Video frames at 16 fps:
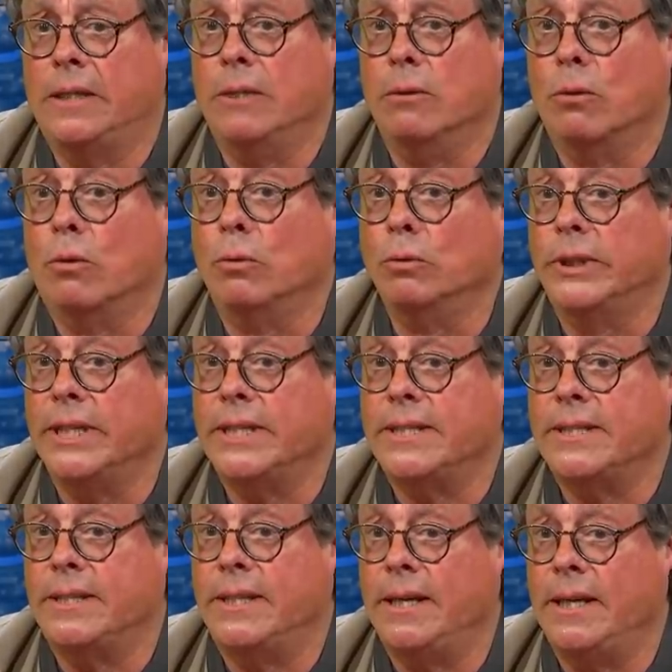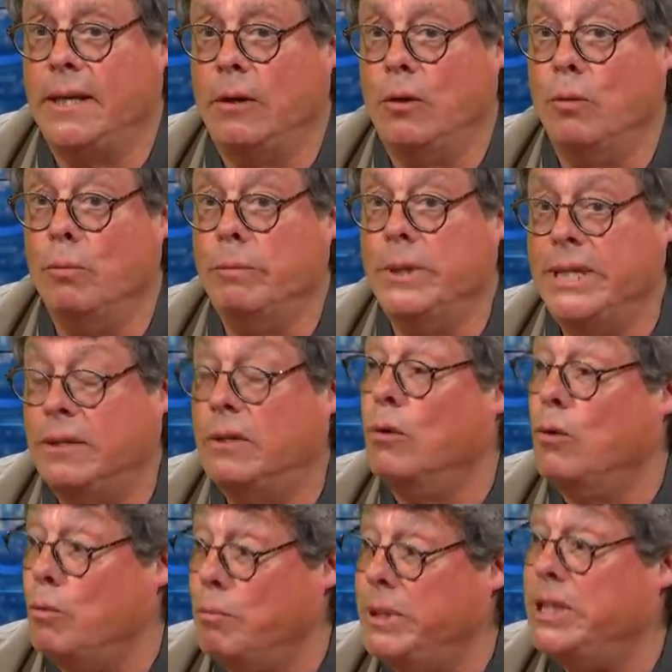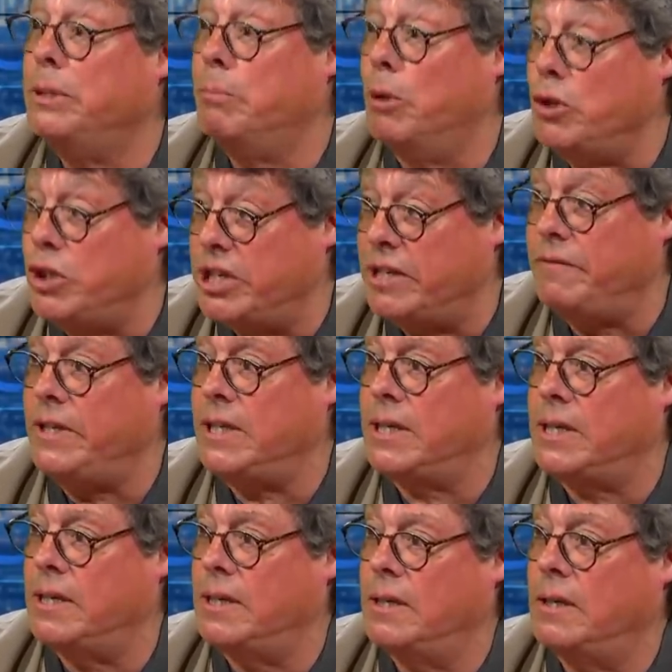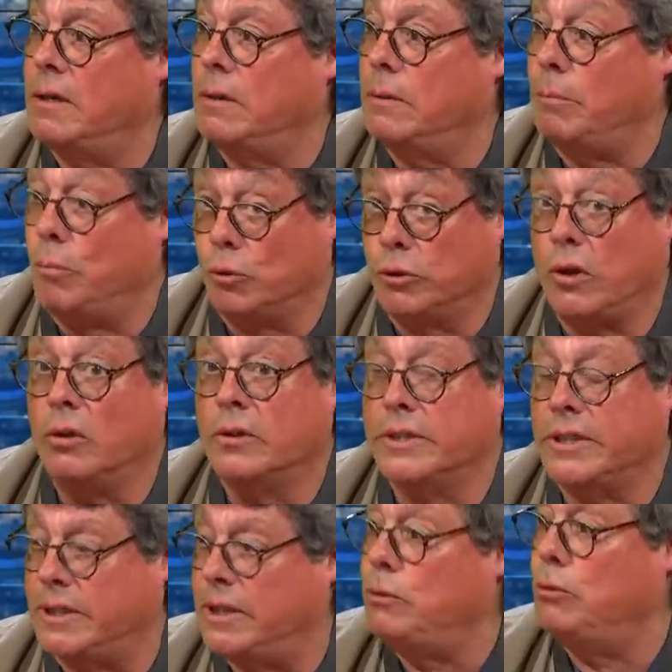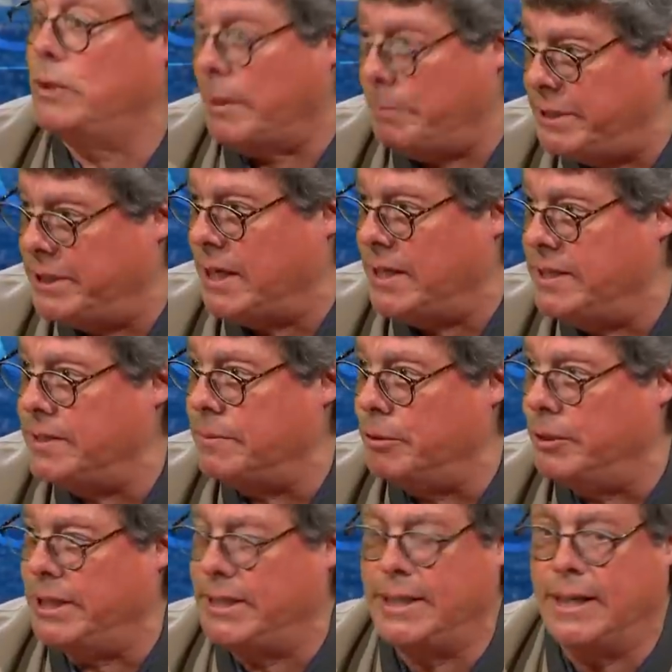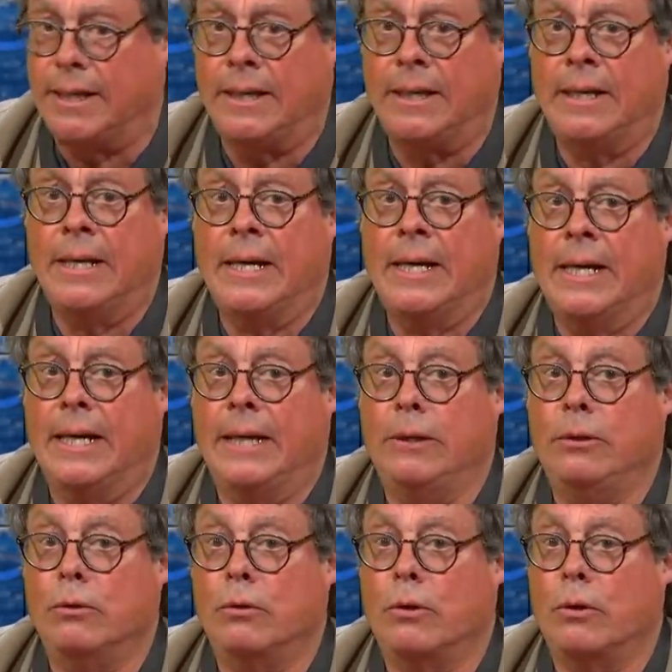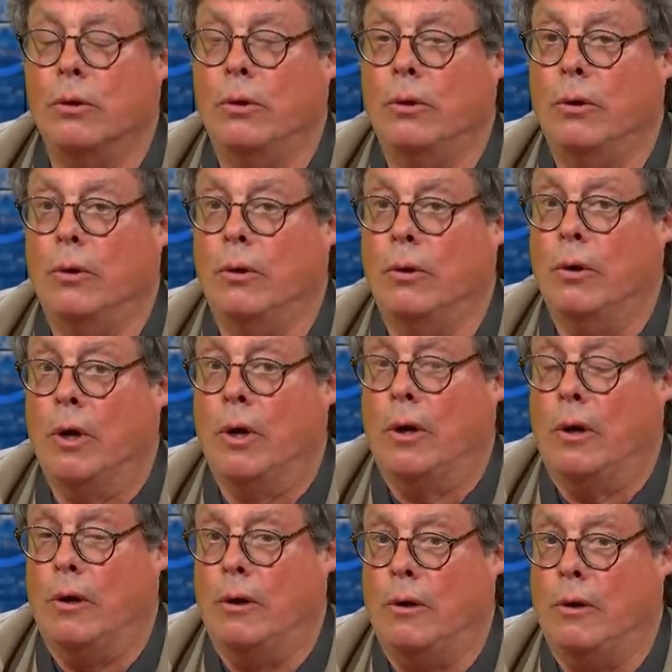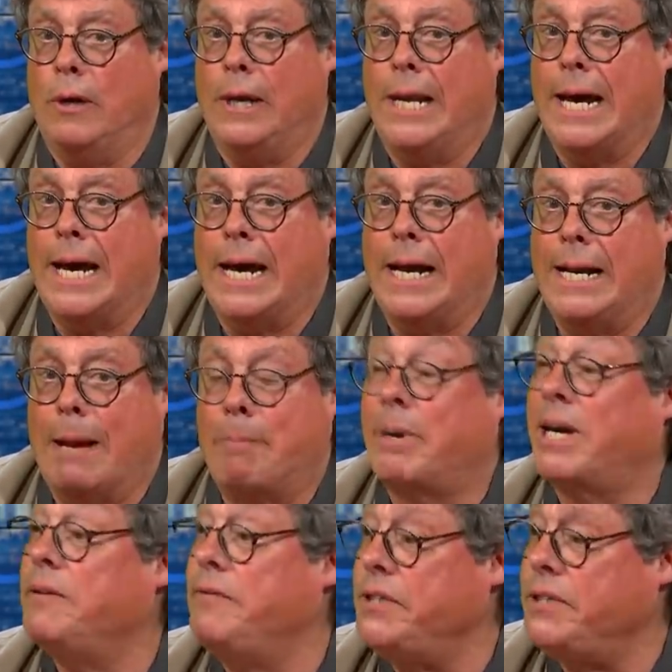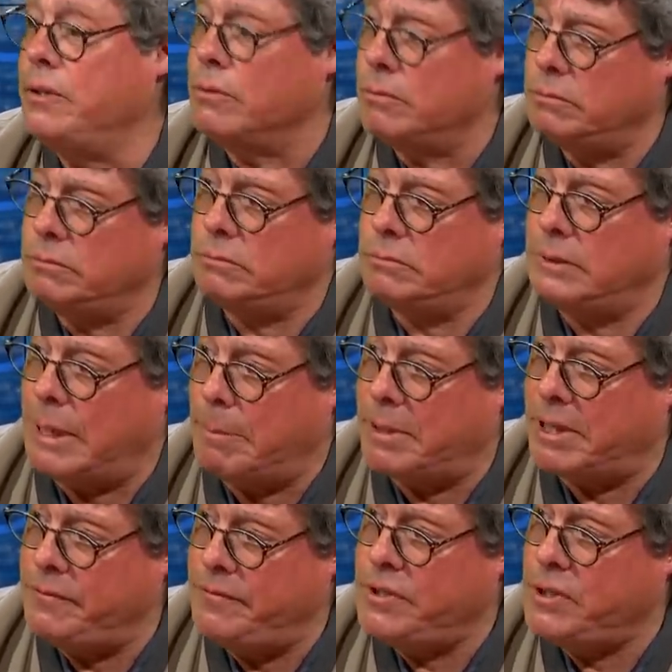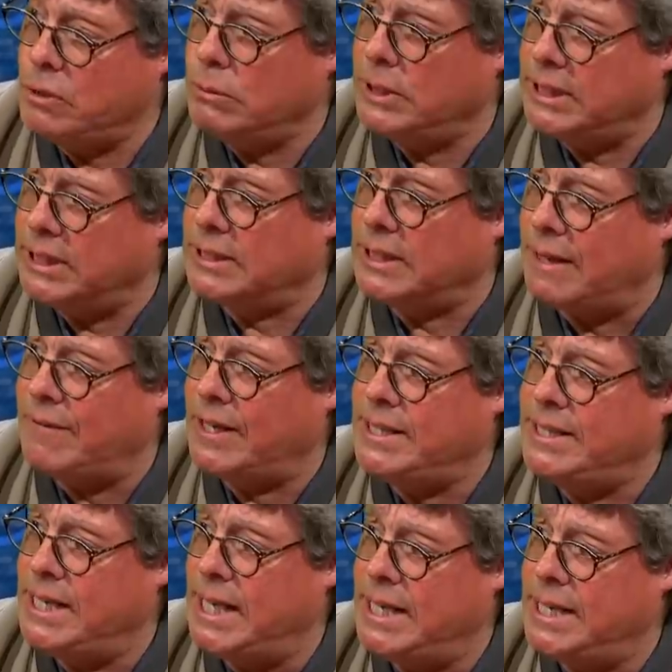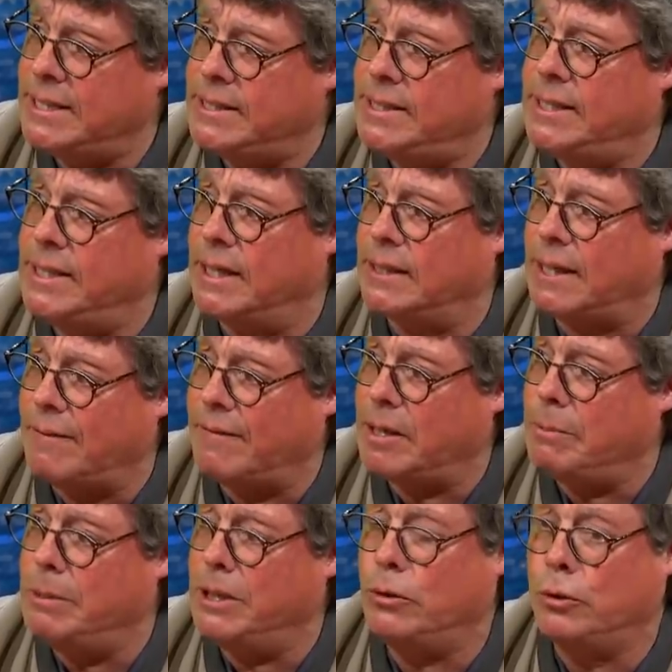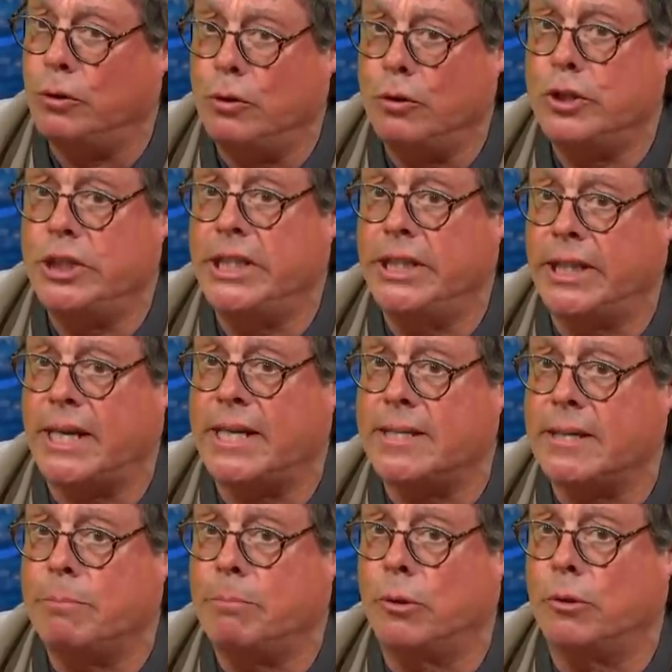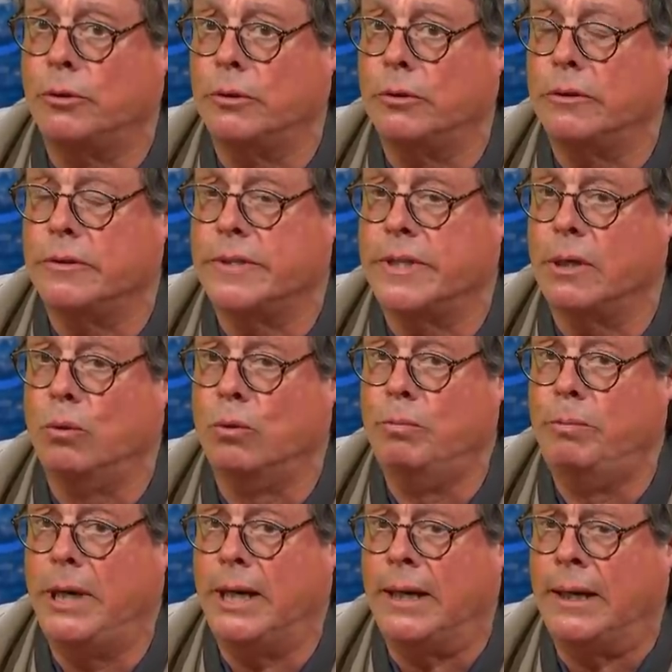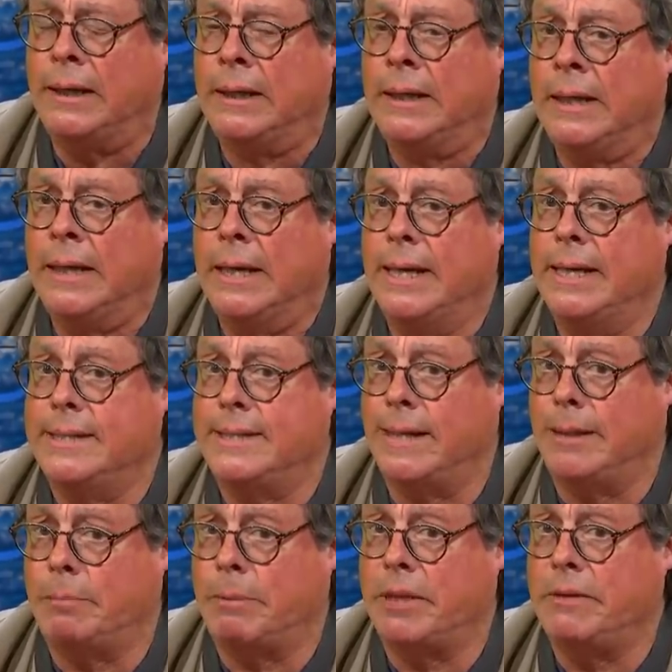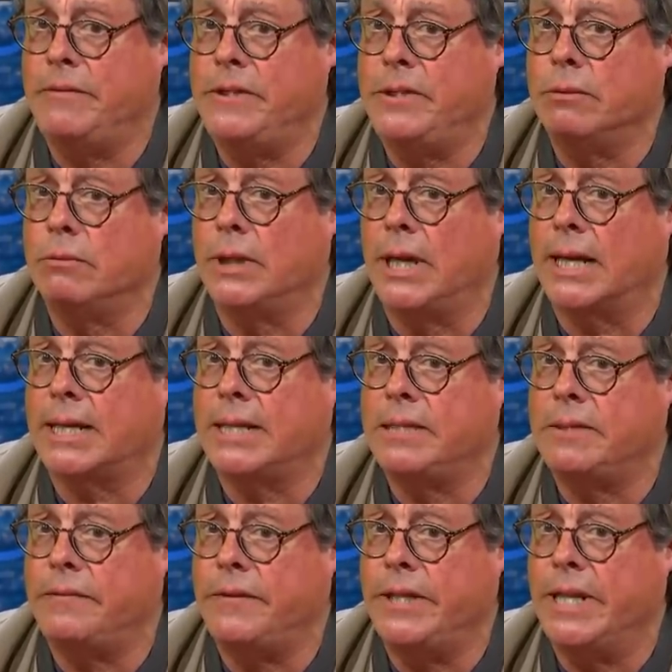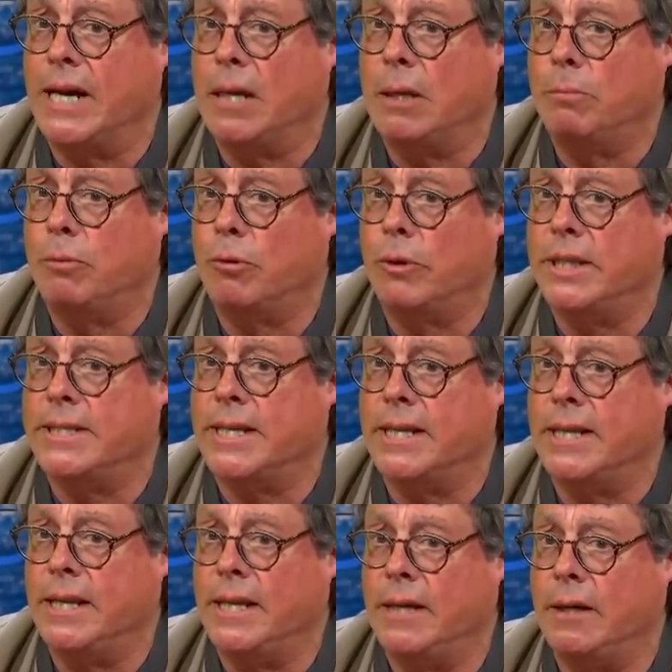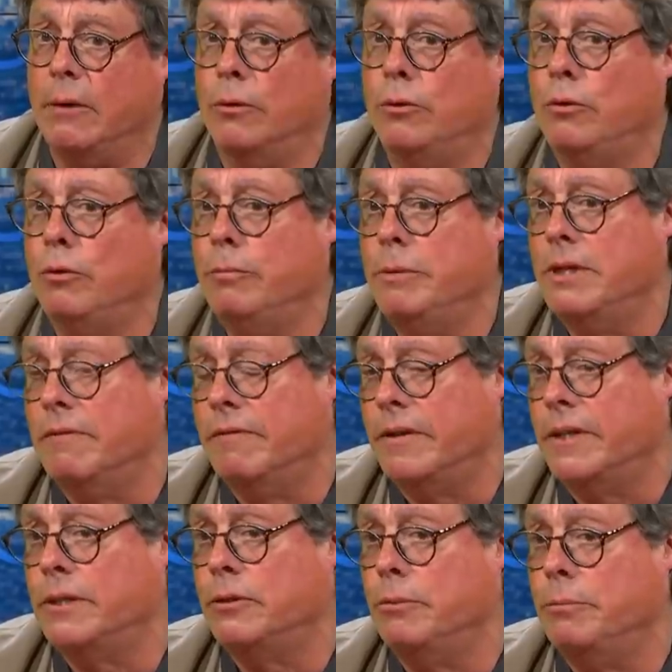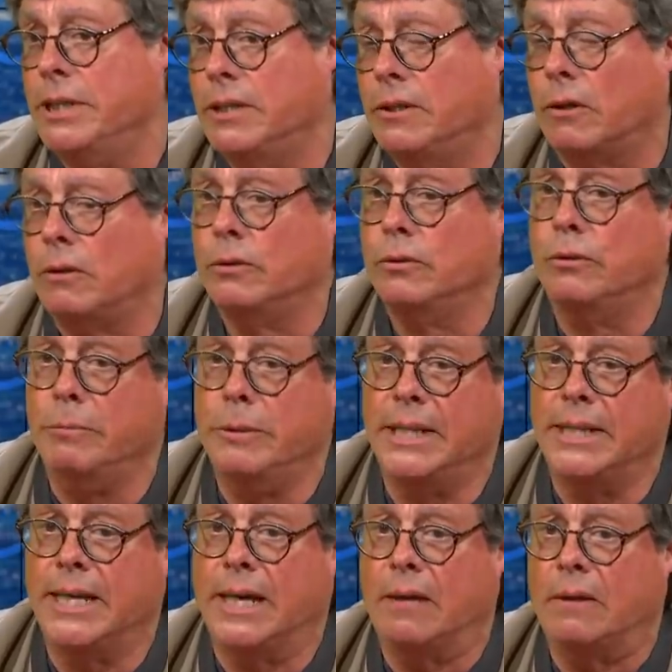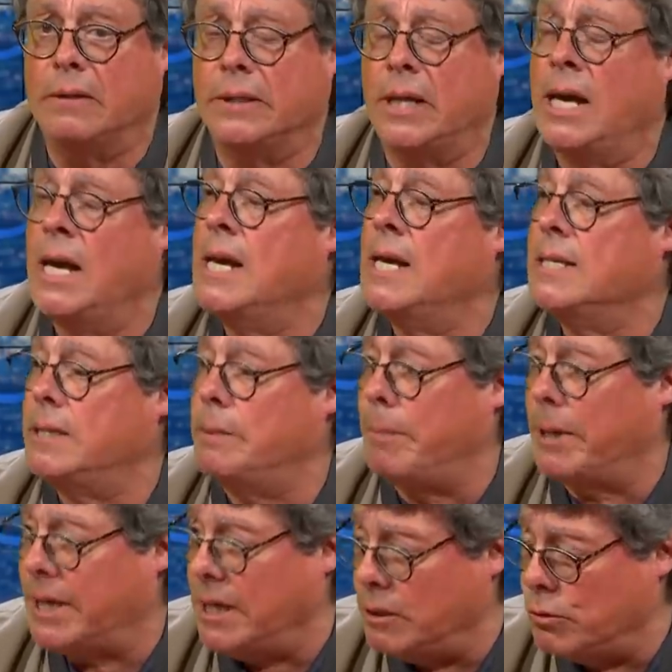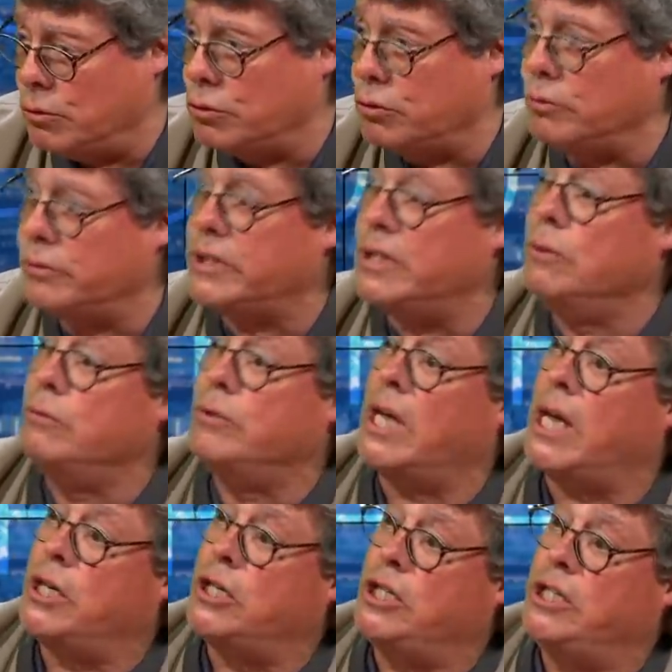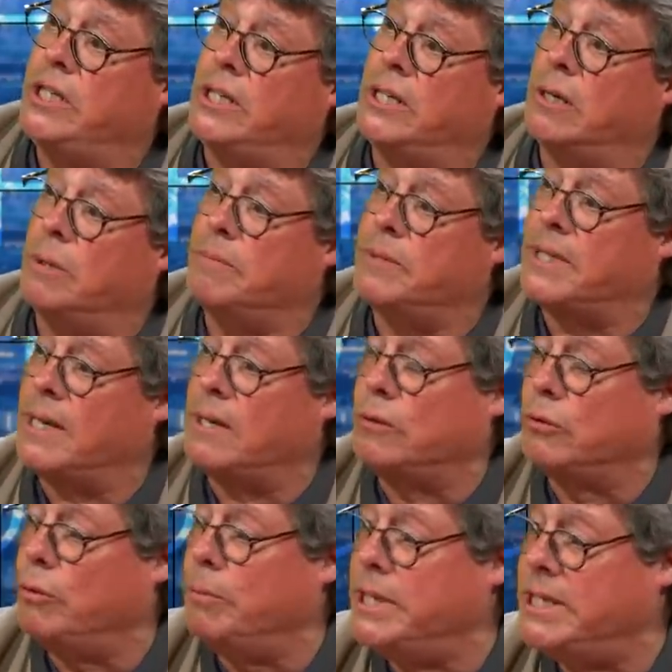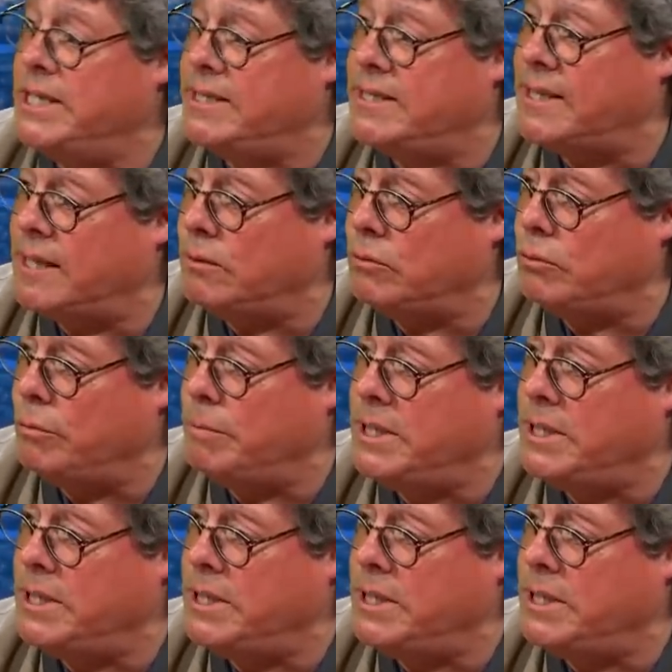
qui ont contesté le mythe, le mythe bolchevique en montrant que c'était du capitalisme d'État. Et donc, euh, euh, euh, la, la prévision la prévision est un travail dialectique, un travail méthodologique très important dans ces groupes-là. Et cette prévision de la crise finale pour les années 2020, 2030, 2040, c'est pas quelque chose qui nous a agité comme ça en 2017 ou